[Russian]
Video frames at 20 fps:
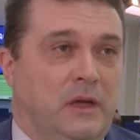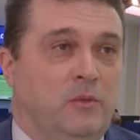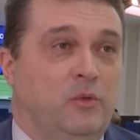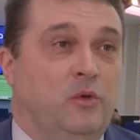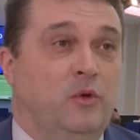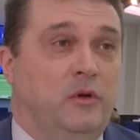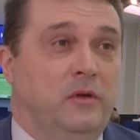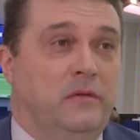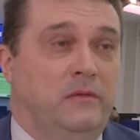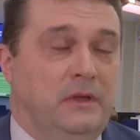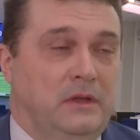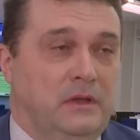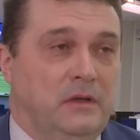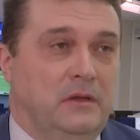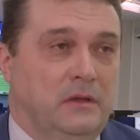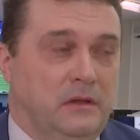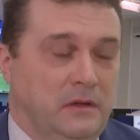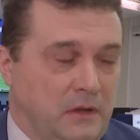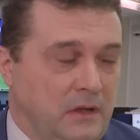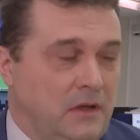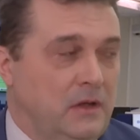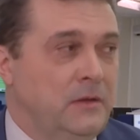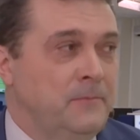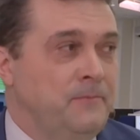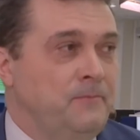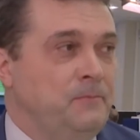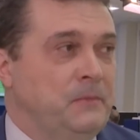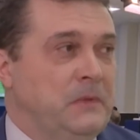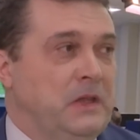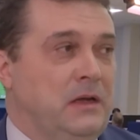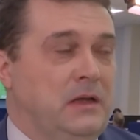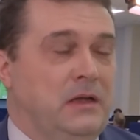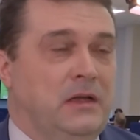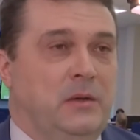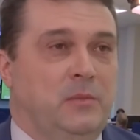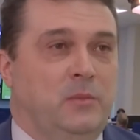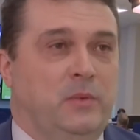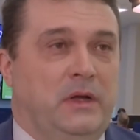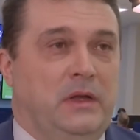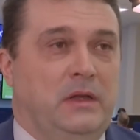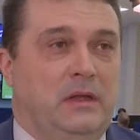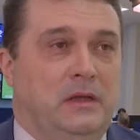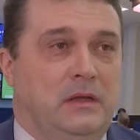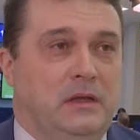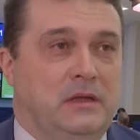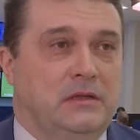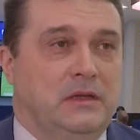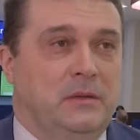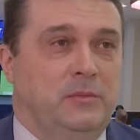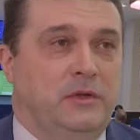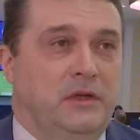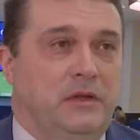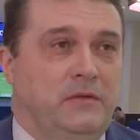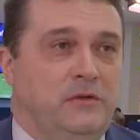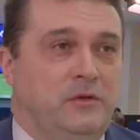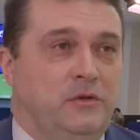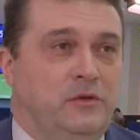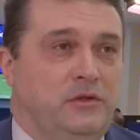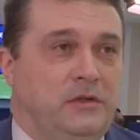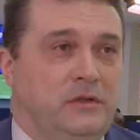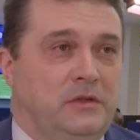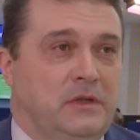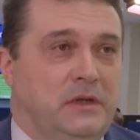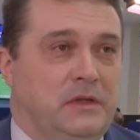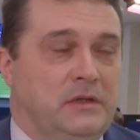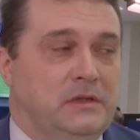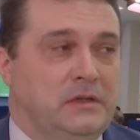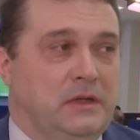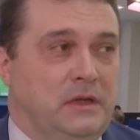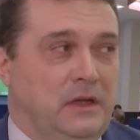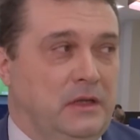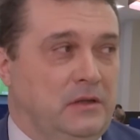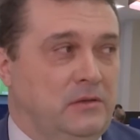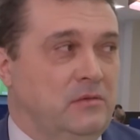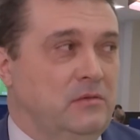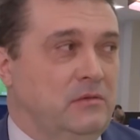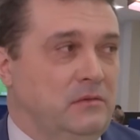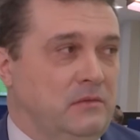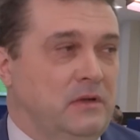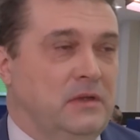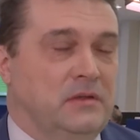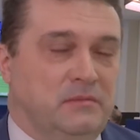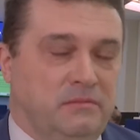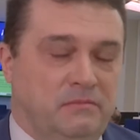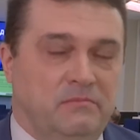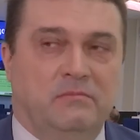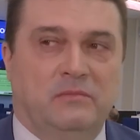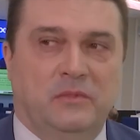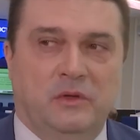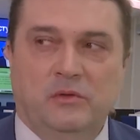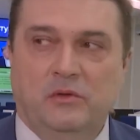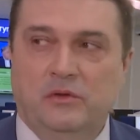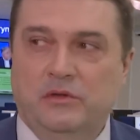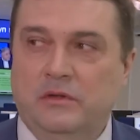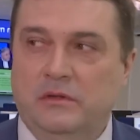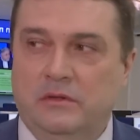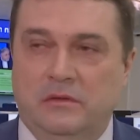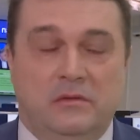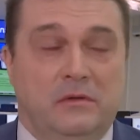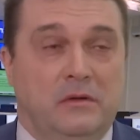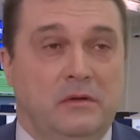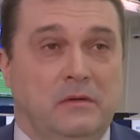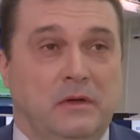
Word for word: Я много видел телекомпании, я сам телевизионщик, 30 лет, но у вас очень здорово.